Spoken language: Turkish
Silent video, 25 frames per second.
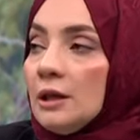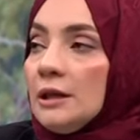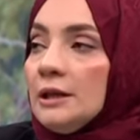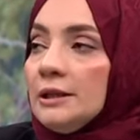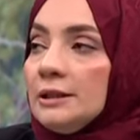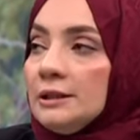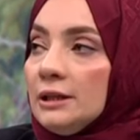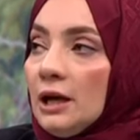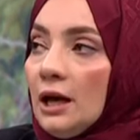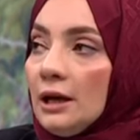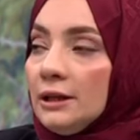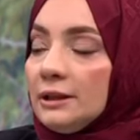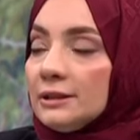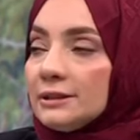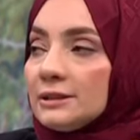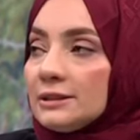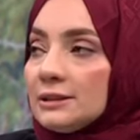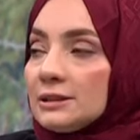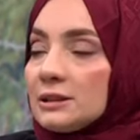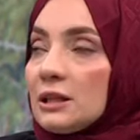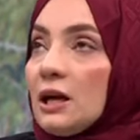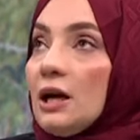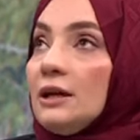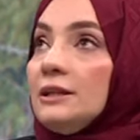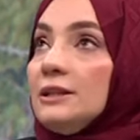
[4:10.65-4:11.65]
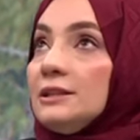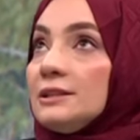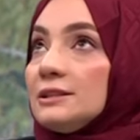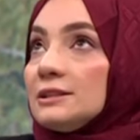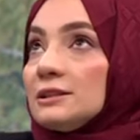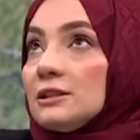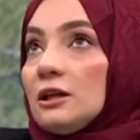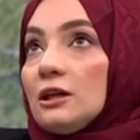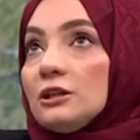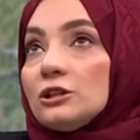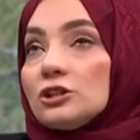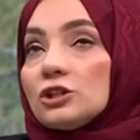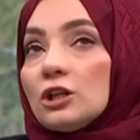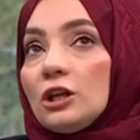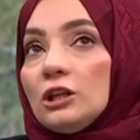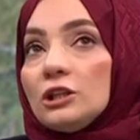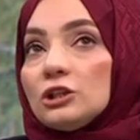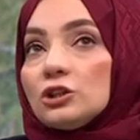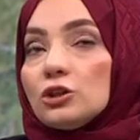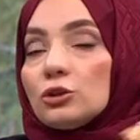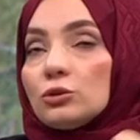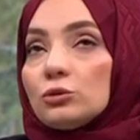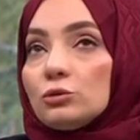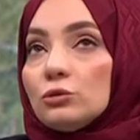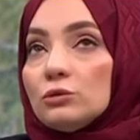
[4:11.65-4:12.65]
Yani siz anne sizi aşağıya
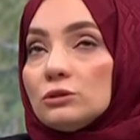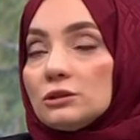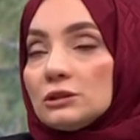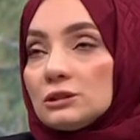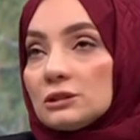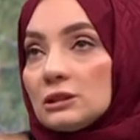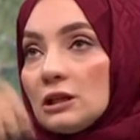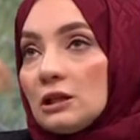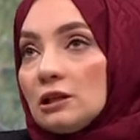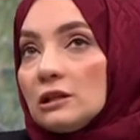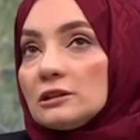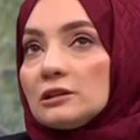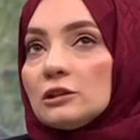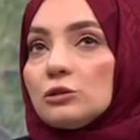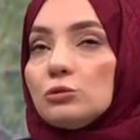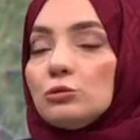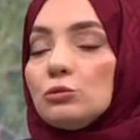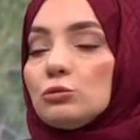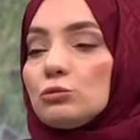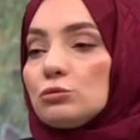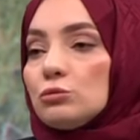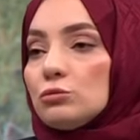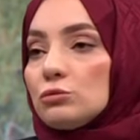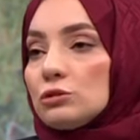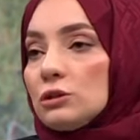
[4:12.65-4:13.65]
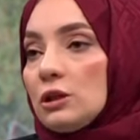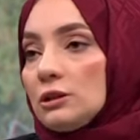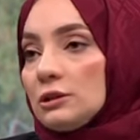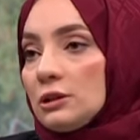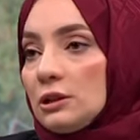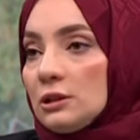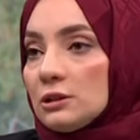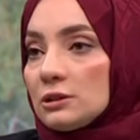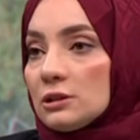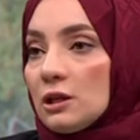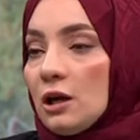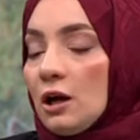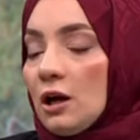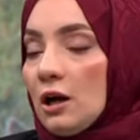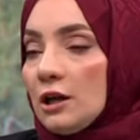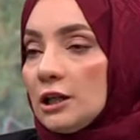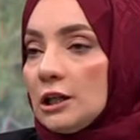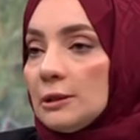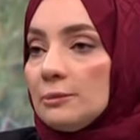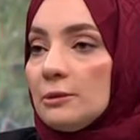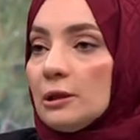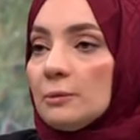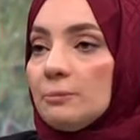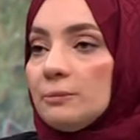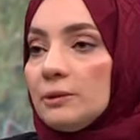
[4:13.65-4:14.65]
çekiyor, siz halat atıyorsunuz annenize. Aa, anne
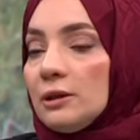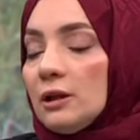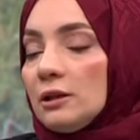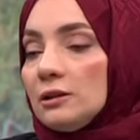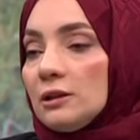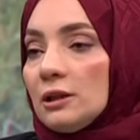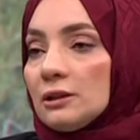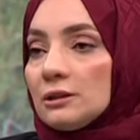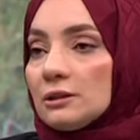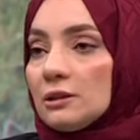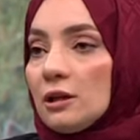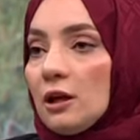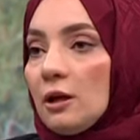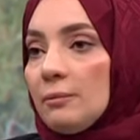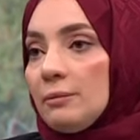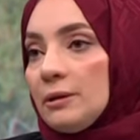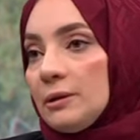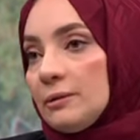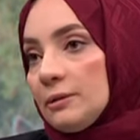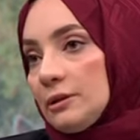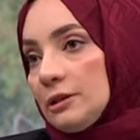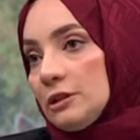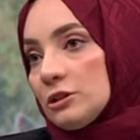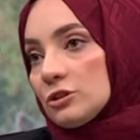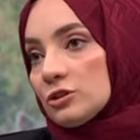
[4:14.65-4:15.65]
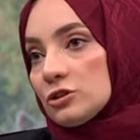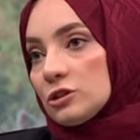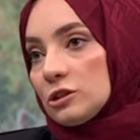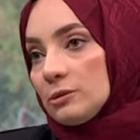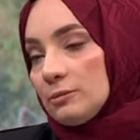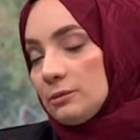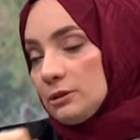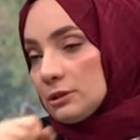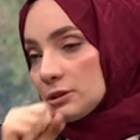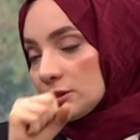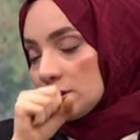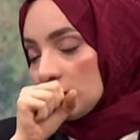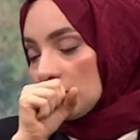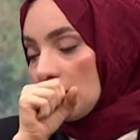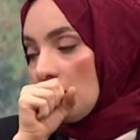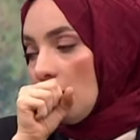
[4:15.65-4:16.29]
bak bir halat daha beni eleştirebilirsin.